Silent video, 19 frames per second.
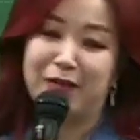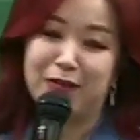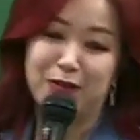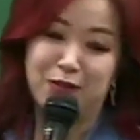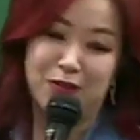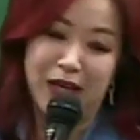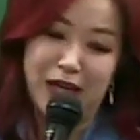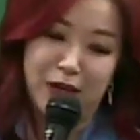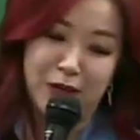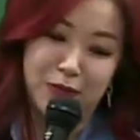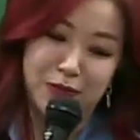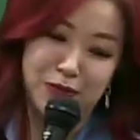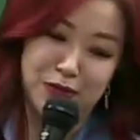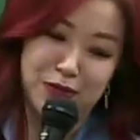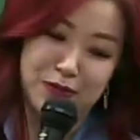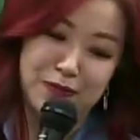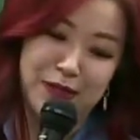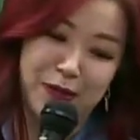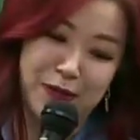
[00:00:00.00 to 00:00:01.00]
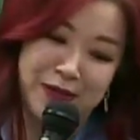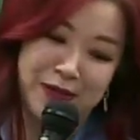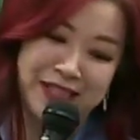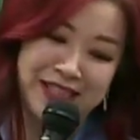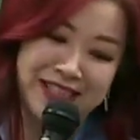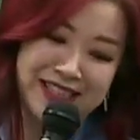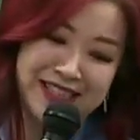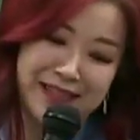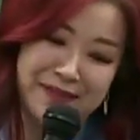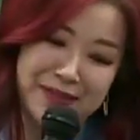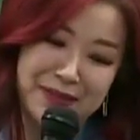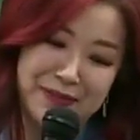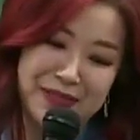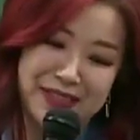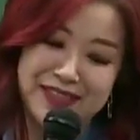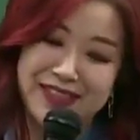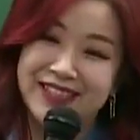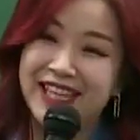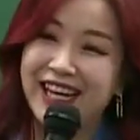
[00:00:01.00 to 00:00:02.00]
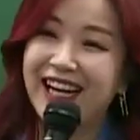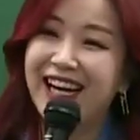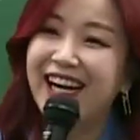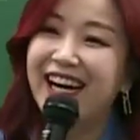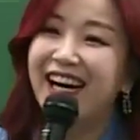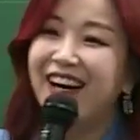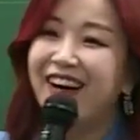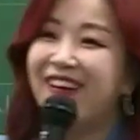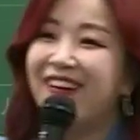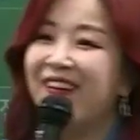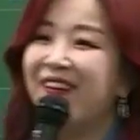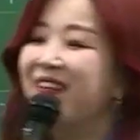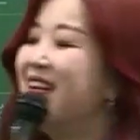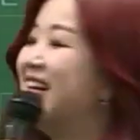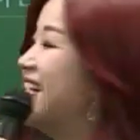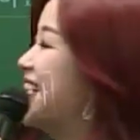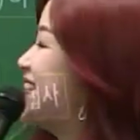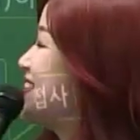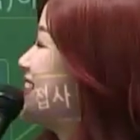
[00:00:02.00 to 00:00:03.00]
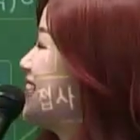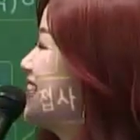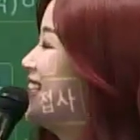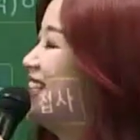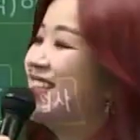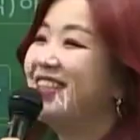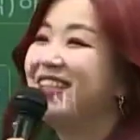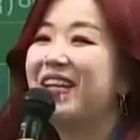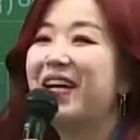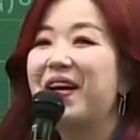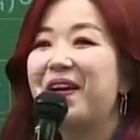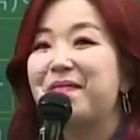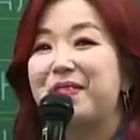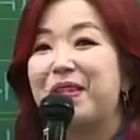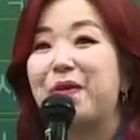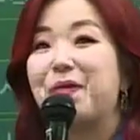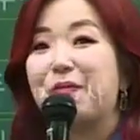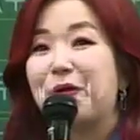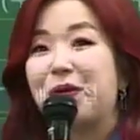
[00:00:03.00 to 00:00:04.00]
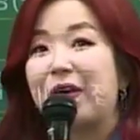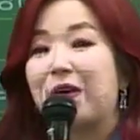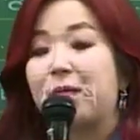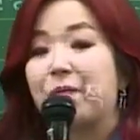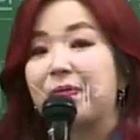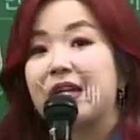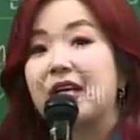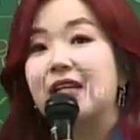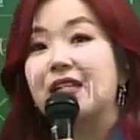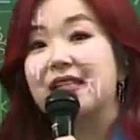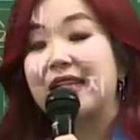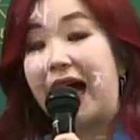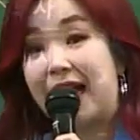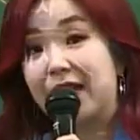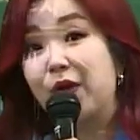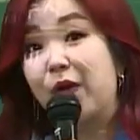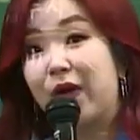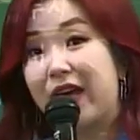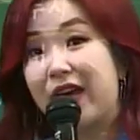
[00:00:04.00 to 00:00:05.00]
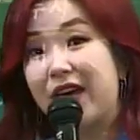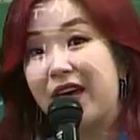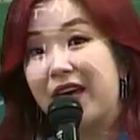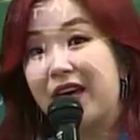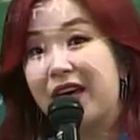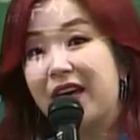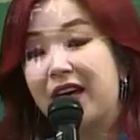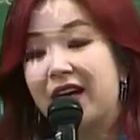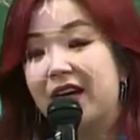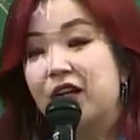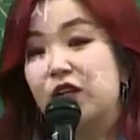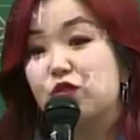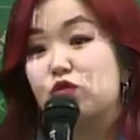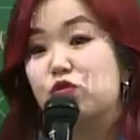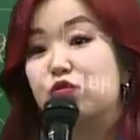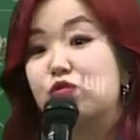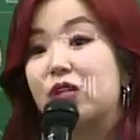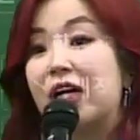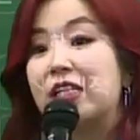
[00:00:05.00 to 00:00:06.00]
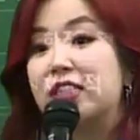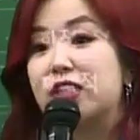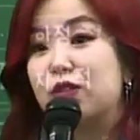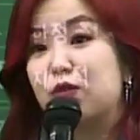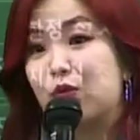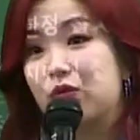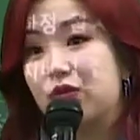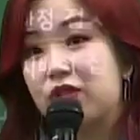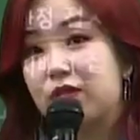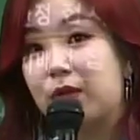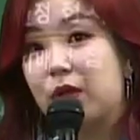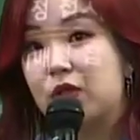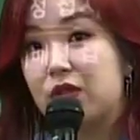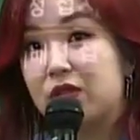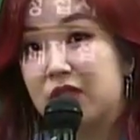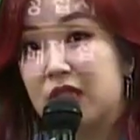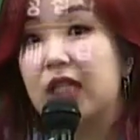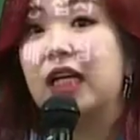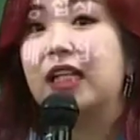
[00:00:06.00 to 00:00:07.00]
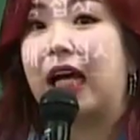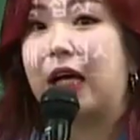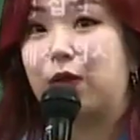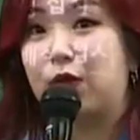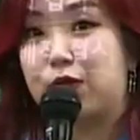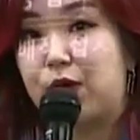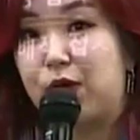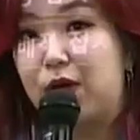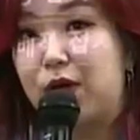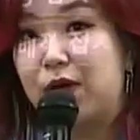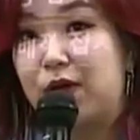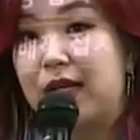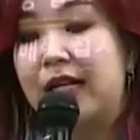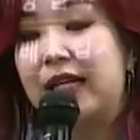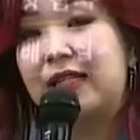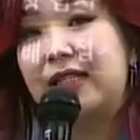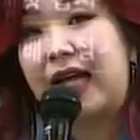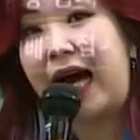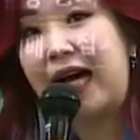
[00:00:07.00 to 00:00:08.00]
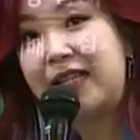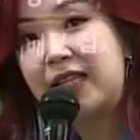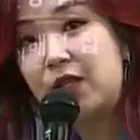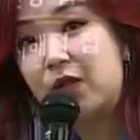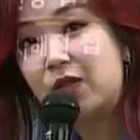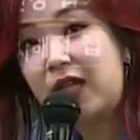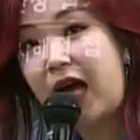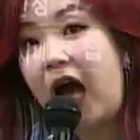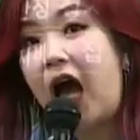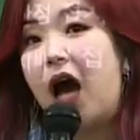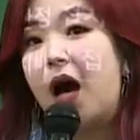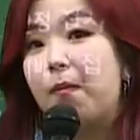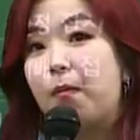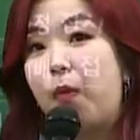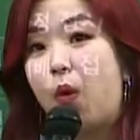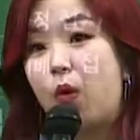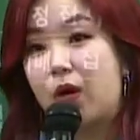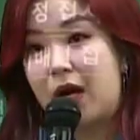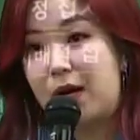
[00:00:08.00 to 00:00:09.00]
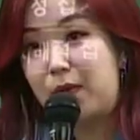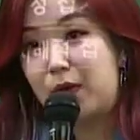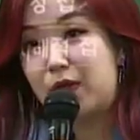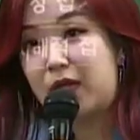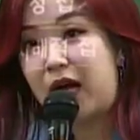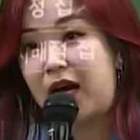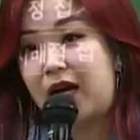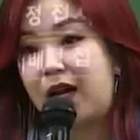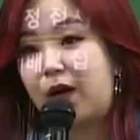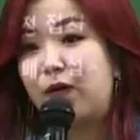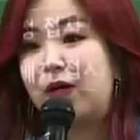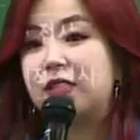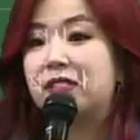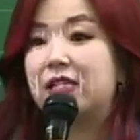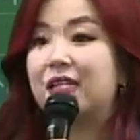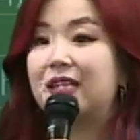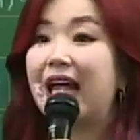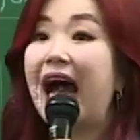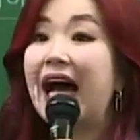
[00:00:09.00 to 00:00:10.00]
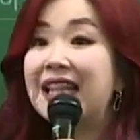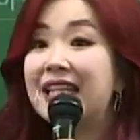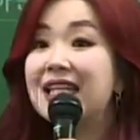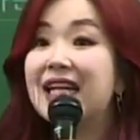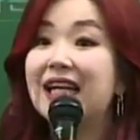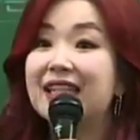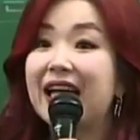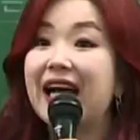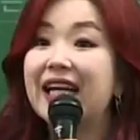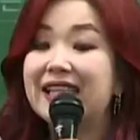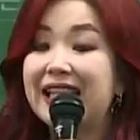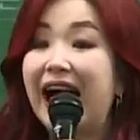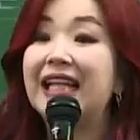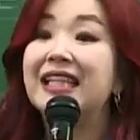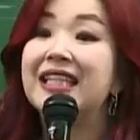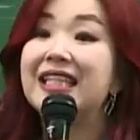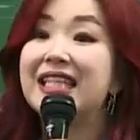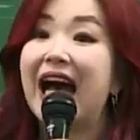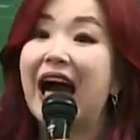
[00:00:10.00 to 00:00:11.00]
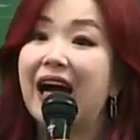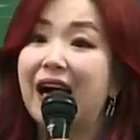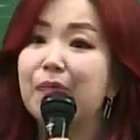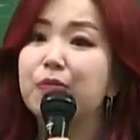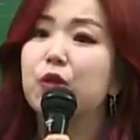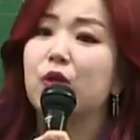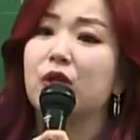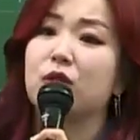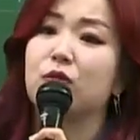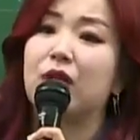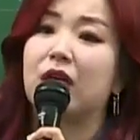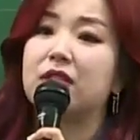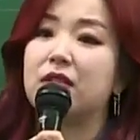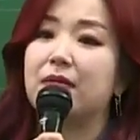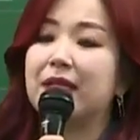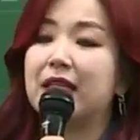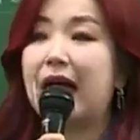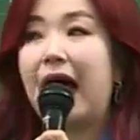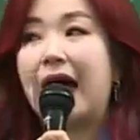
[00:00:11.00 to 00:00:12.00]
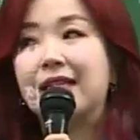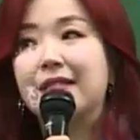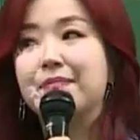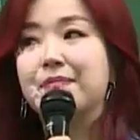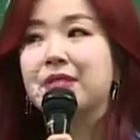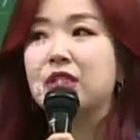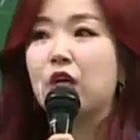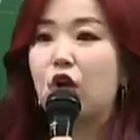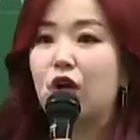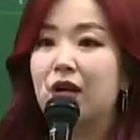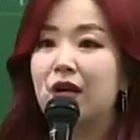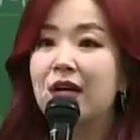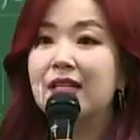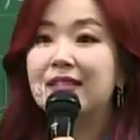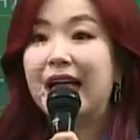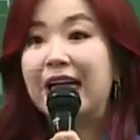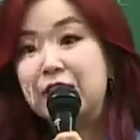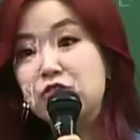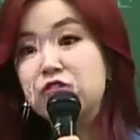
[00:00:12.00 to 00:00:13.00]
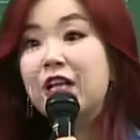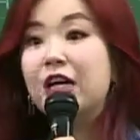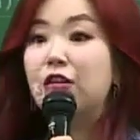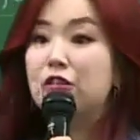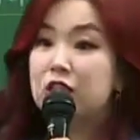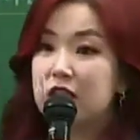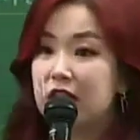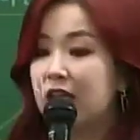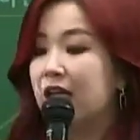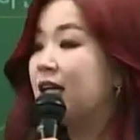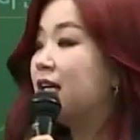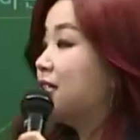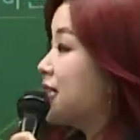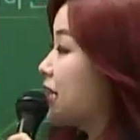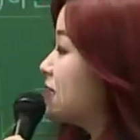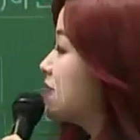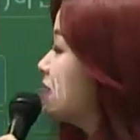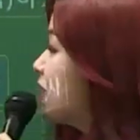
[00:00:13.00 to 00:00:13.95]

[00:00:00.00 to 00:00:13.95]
자꾸 누나라고 부르지 마 여기 30대들 자 어쨌든 내용 볼게요. 단어에두 가지 종류를 먼저 크게 나눠서 단일어다 복합어다라고 하는데 단일하다의 단자 아까부터 계속 나왔어. 단음절 단순한 거지. 자